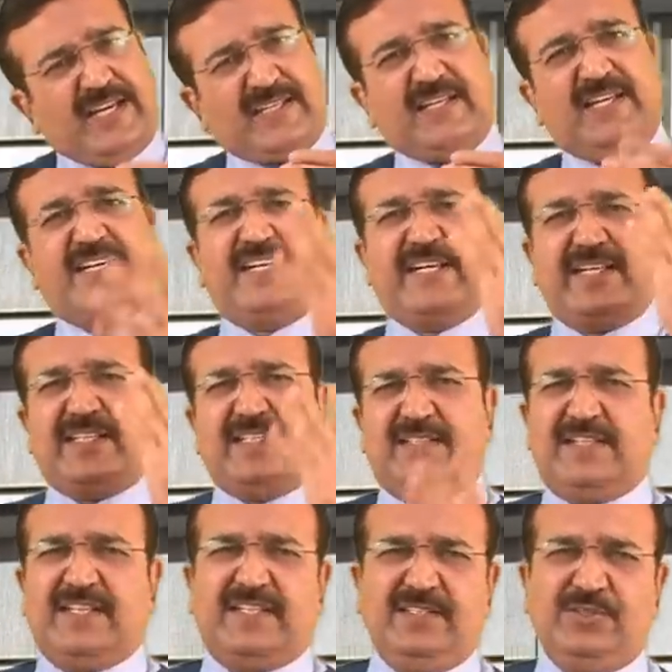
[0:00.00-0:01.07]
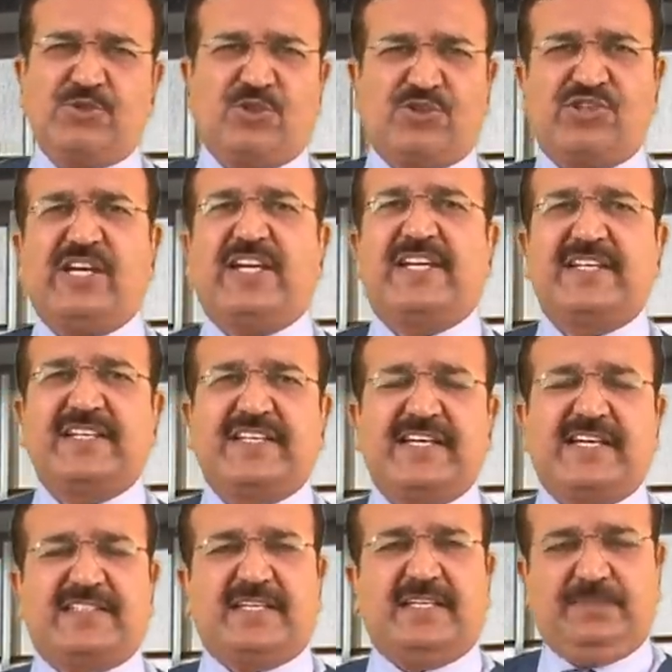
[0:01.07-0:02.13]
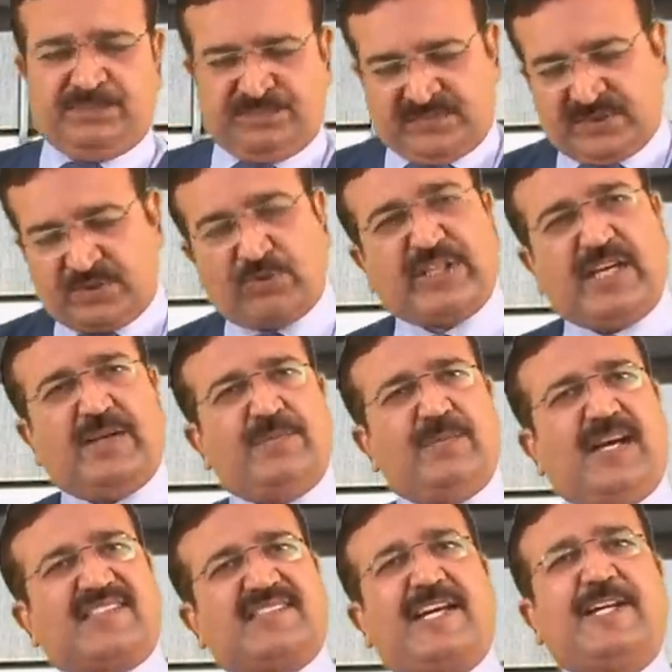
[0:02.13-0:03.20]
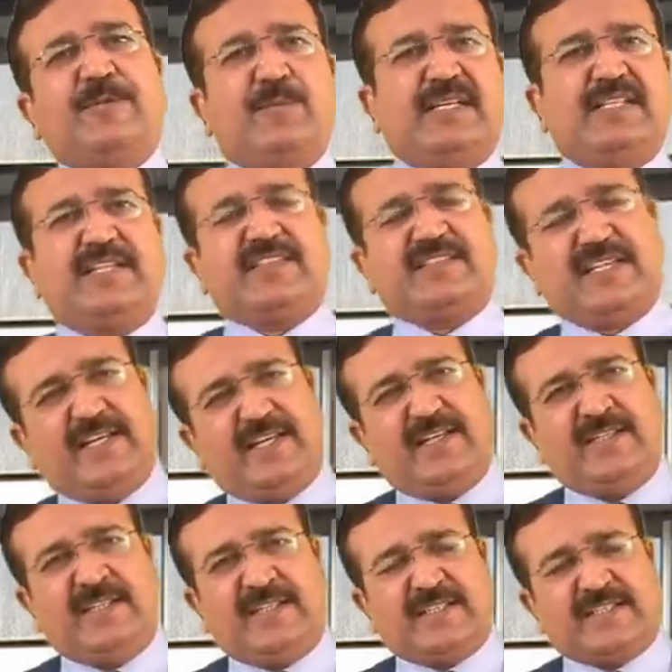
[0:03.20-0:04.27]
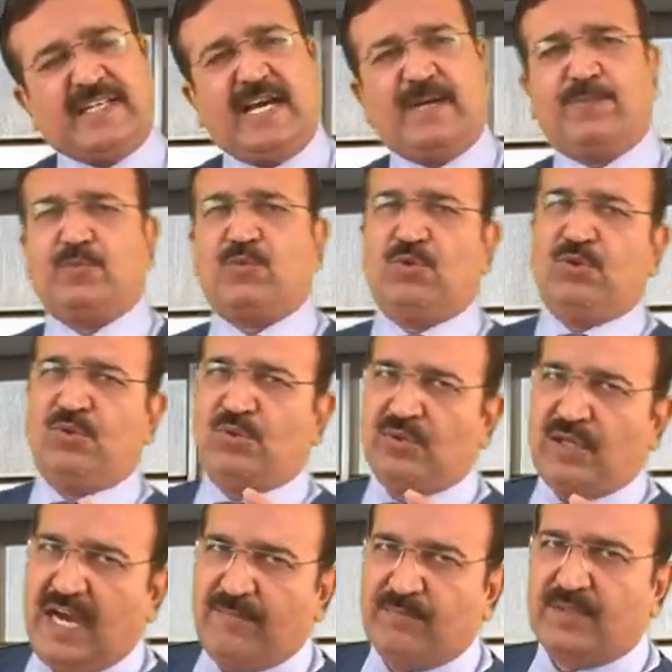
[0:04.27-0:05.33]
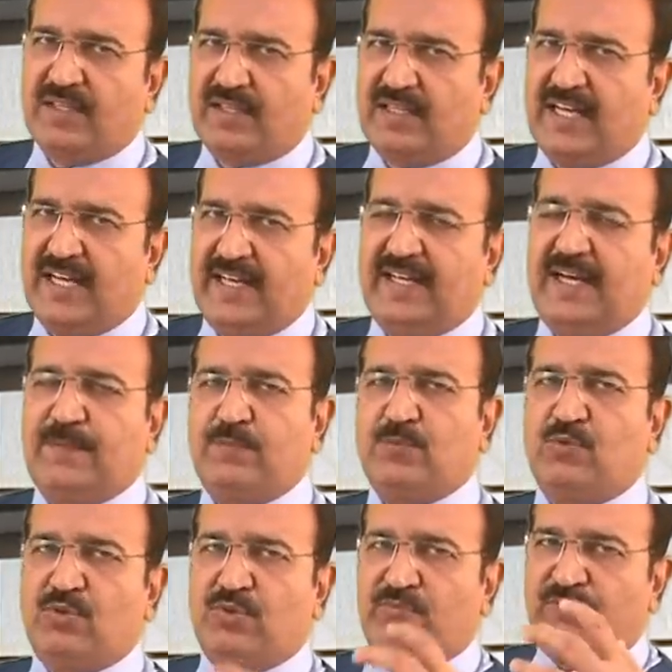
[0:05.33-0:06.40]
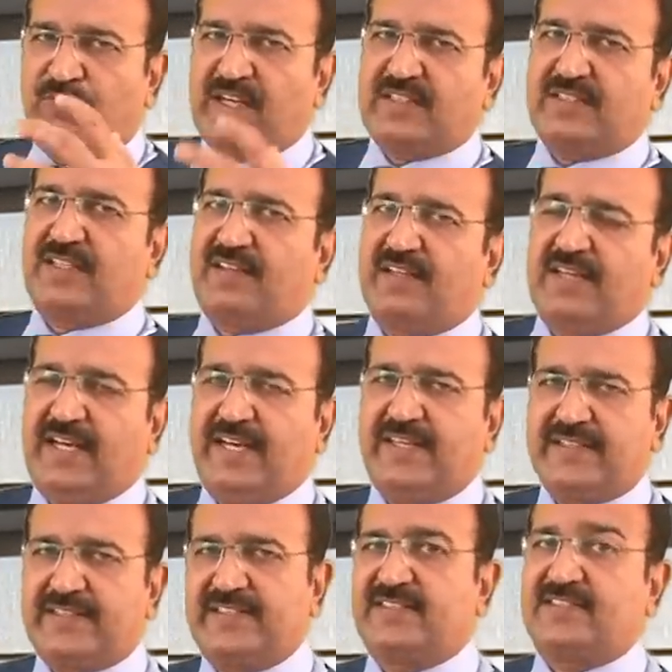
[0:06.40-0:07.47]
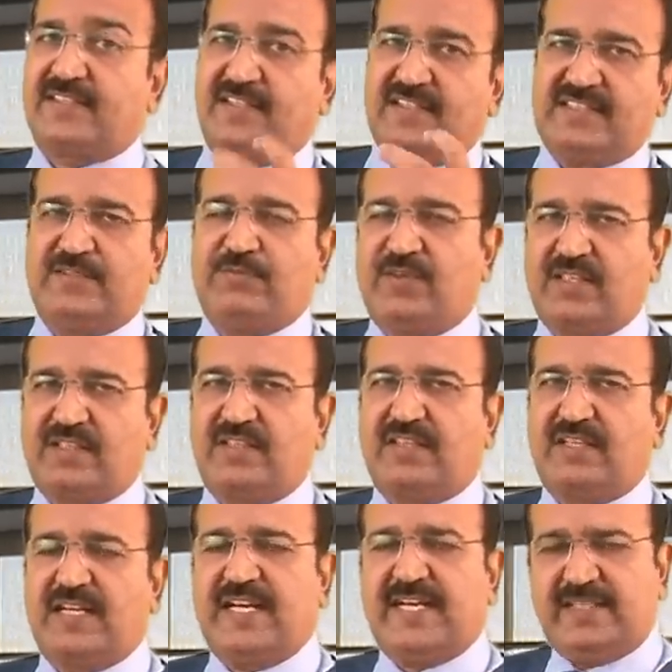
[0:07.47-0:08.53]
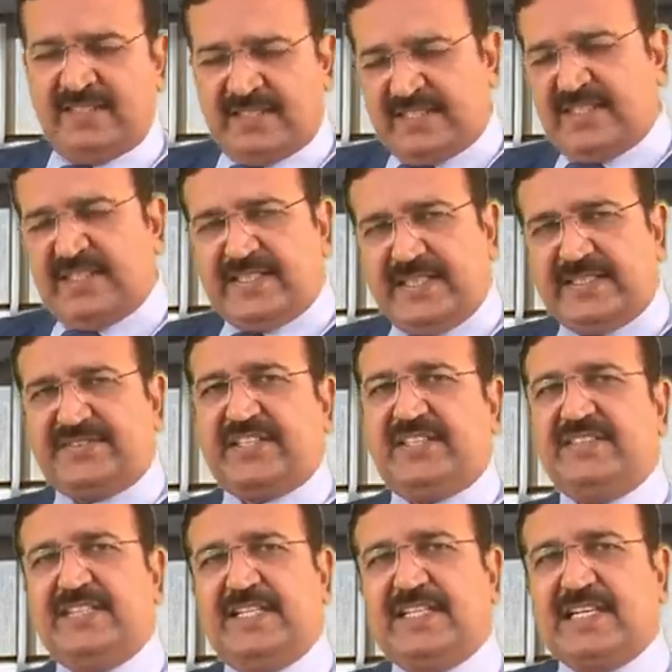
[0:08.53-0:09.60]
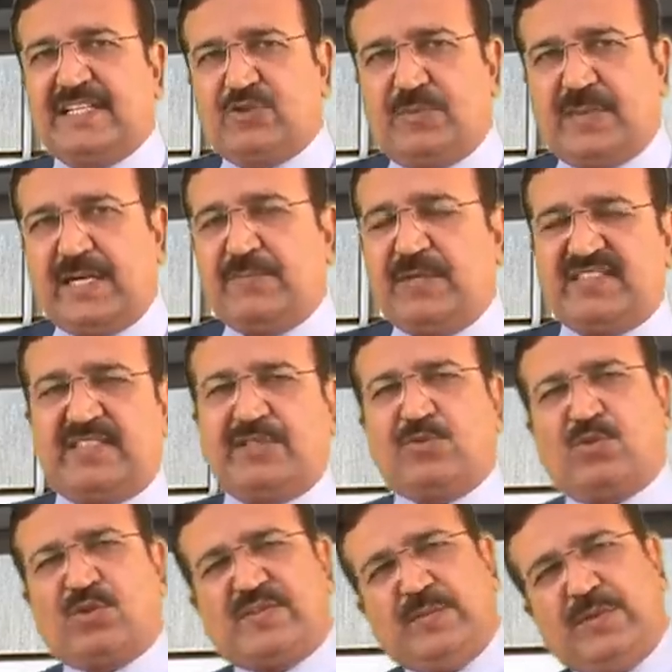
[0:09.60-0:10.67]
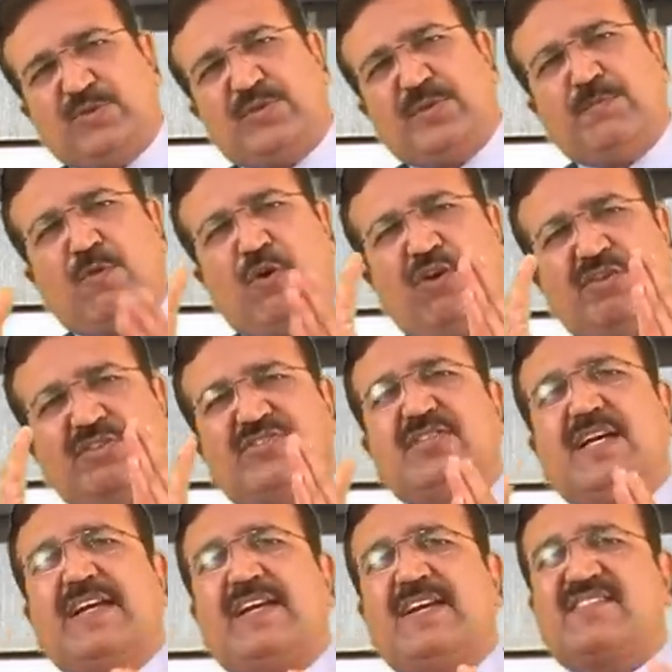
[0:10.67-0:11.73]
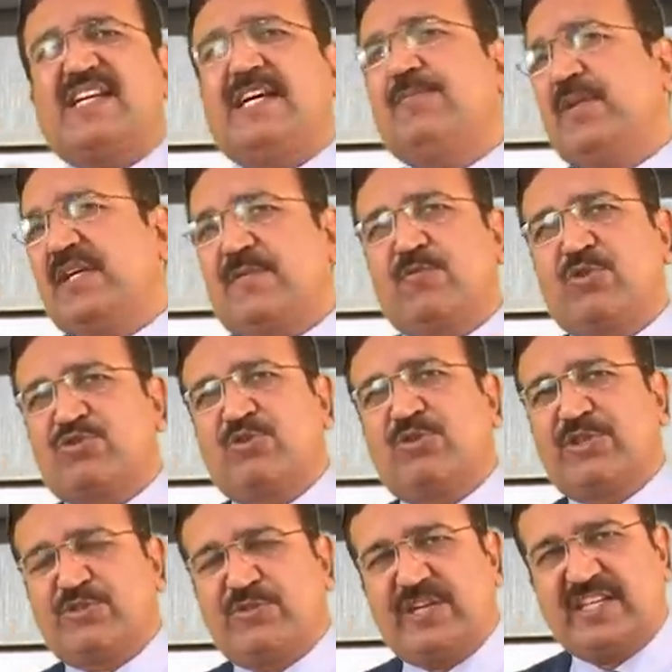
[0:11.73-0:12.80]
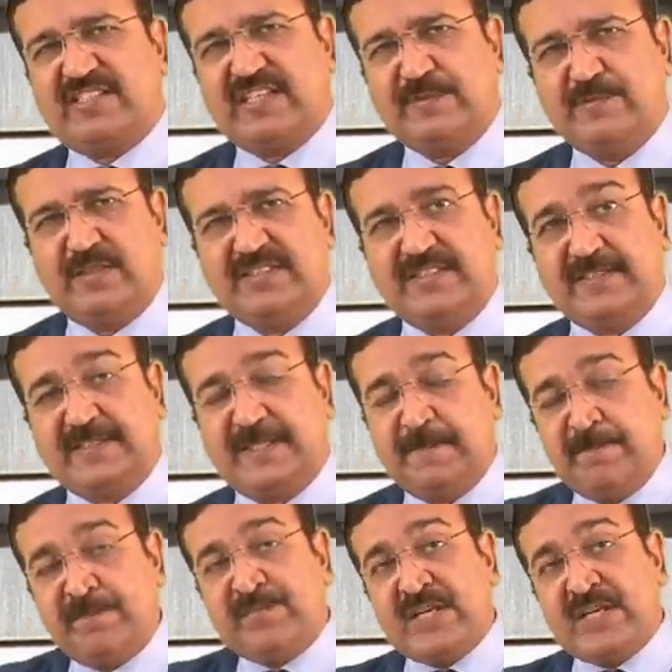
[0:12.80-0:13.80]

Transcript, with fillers: एक लेडी ने जो शेयरिंग किया था क्योंकि हम असाइनमेंट देते हैं कि आपको काम करना है आपको वर्क करना है किस तरह से वर्क करना है ये तीन दिन का जो मेरा बेसिक कोर्स में उससे बहुत सारे असाइनमेंट हम लोग छोटे छोटे असाइनमेंट देते हैं